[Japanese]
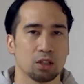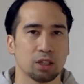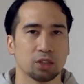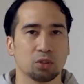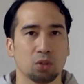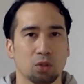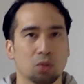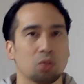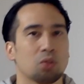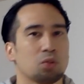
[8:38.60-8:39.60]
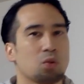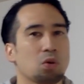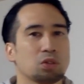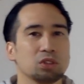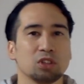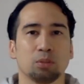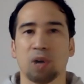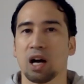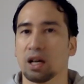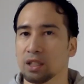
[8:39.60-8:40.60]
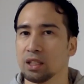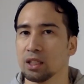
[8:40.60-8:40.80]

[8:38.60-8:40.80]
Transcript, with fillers: えっと悟空の場合、